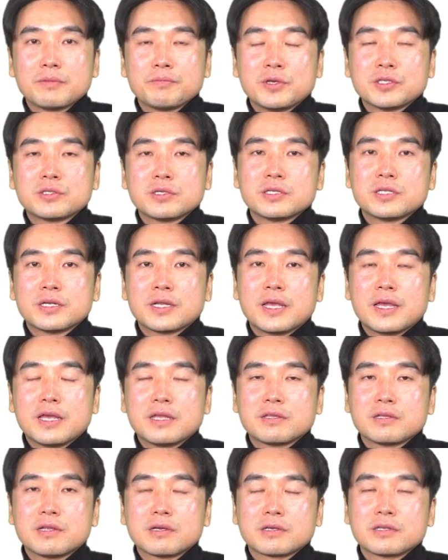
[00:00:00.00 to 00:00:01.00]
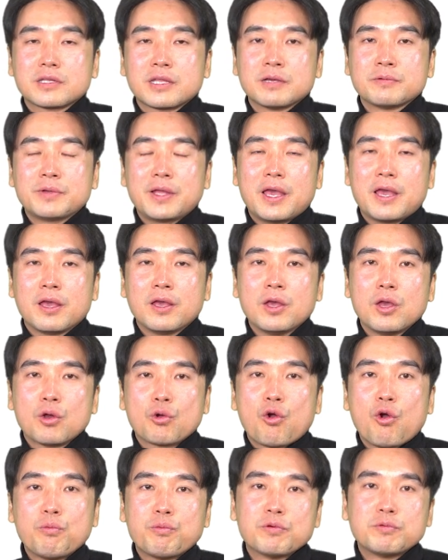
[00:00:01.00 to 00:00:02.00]
며칠 전에 해드렸기 때문에
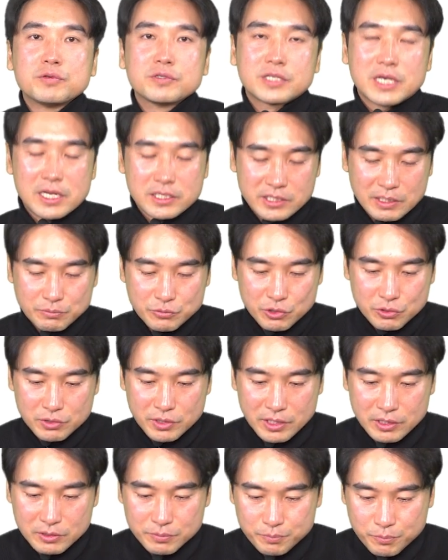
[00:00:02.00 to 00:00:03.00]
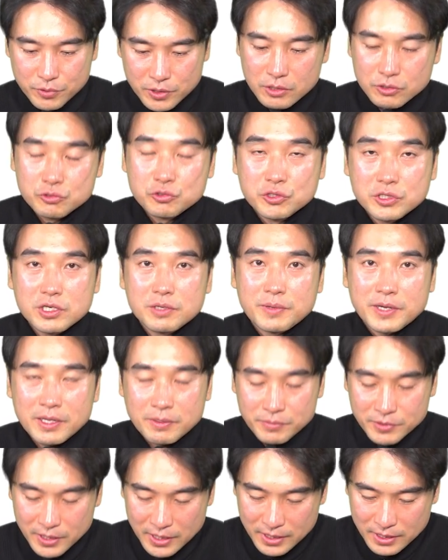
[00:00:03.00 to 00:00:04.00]
그 부분 잘 참조를 해 주시길
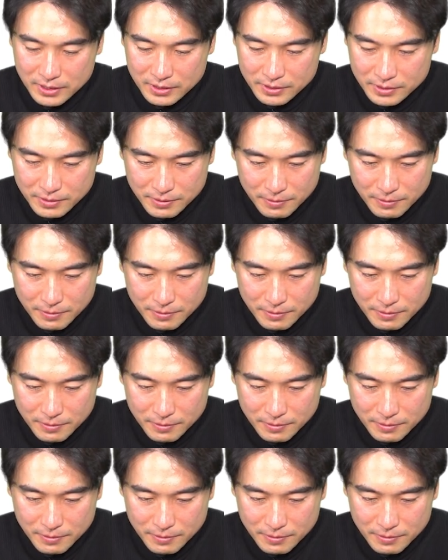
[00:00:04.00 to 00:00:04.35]
바랍니다.